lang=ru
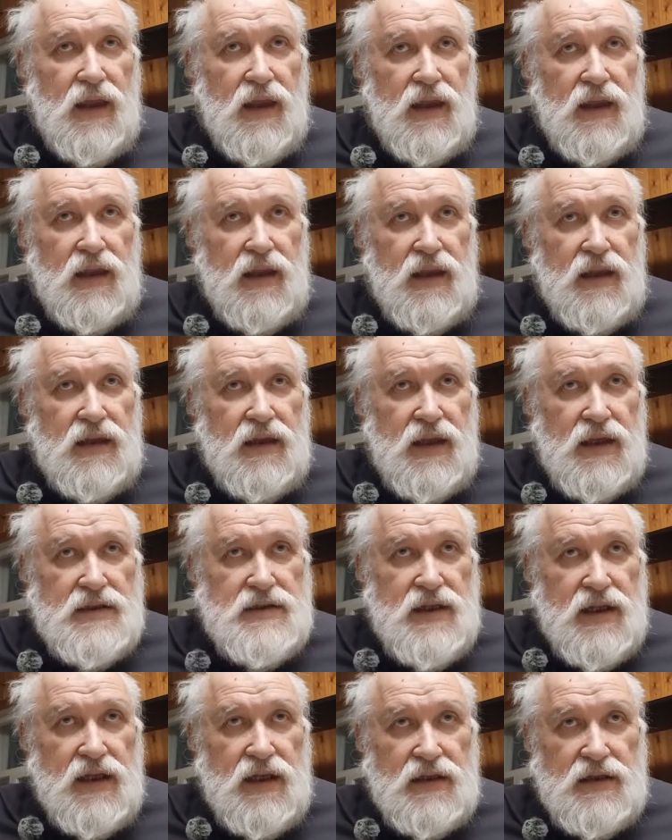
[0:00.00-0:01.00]
И
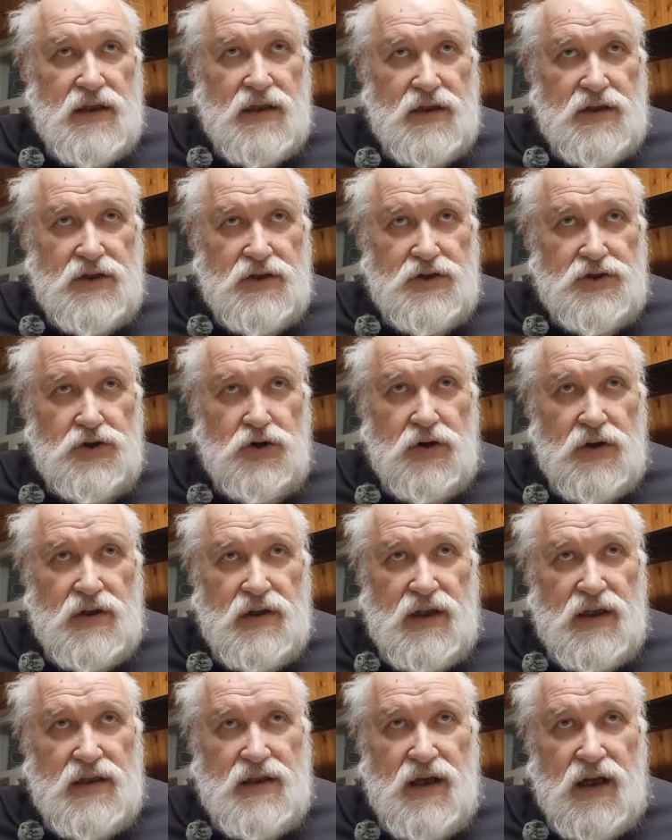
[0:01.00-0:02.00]
если это
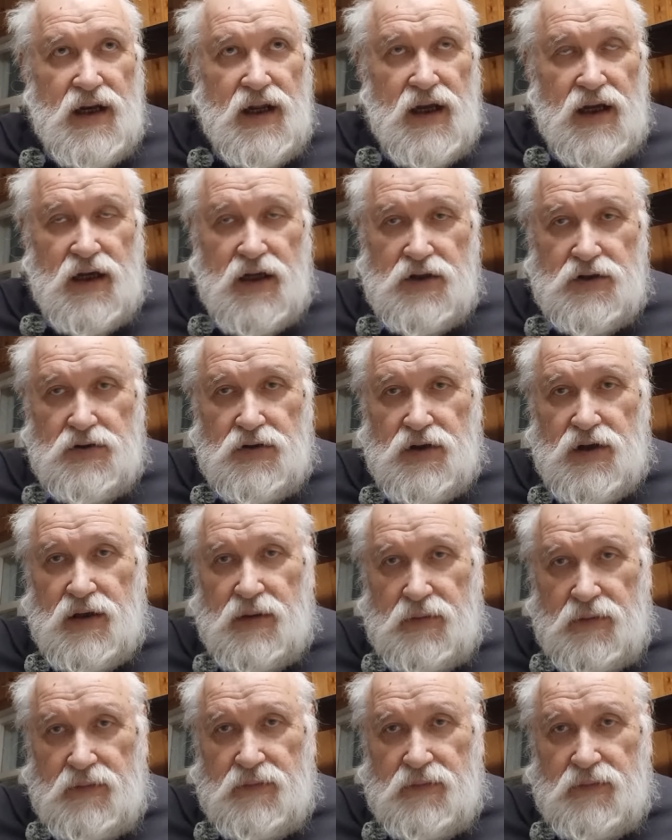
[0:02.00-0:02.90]
черная дыра, которая